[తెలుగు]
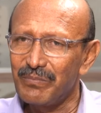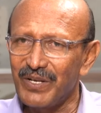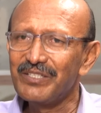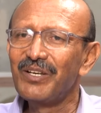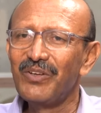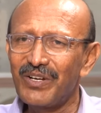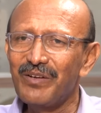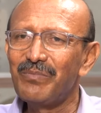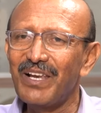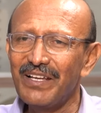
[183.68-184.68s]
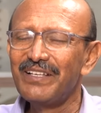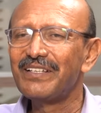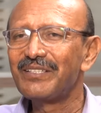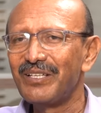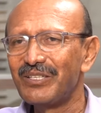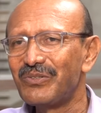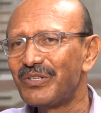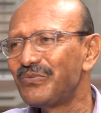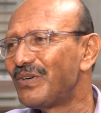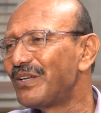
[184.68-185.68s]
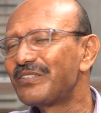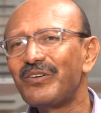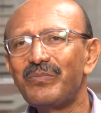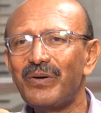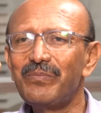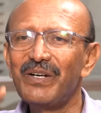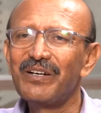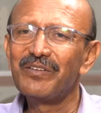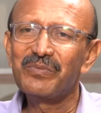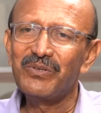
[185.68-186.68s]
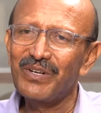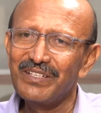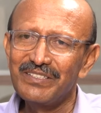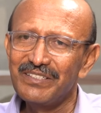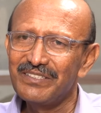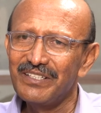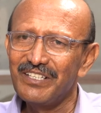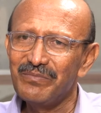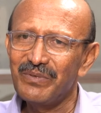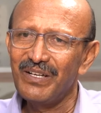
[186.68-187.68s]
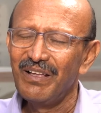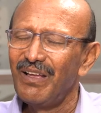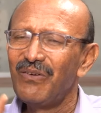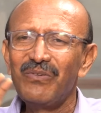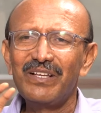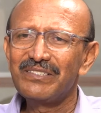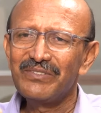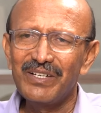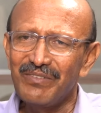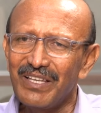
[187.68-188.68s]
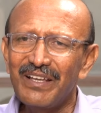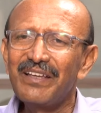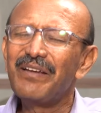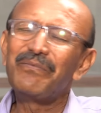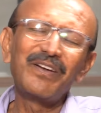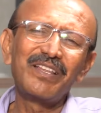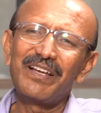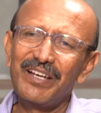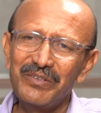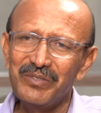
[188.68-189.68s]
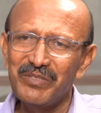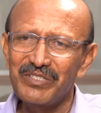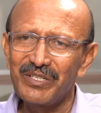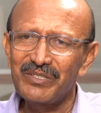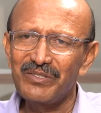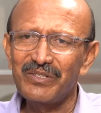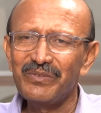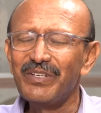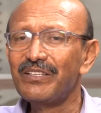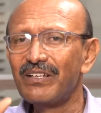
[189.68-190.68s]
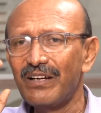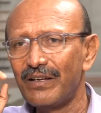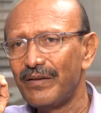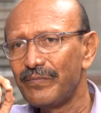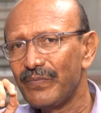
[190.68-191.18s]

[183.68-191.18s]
ప్రజల యొక్క బలహీనతలతోటి వాళ్ళు తమ పబ్బం గడుపుకోవడానికి చేసే తప్ప వాస్తవంగా వాళ్ళ దగ్గర ఎవరి దగ్గర ఏ విధమైన శక్తులు ఉండవు ఎందుకంటే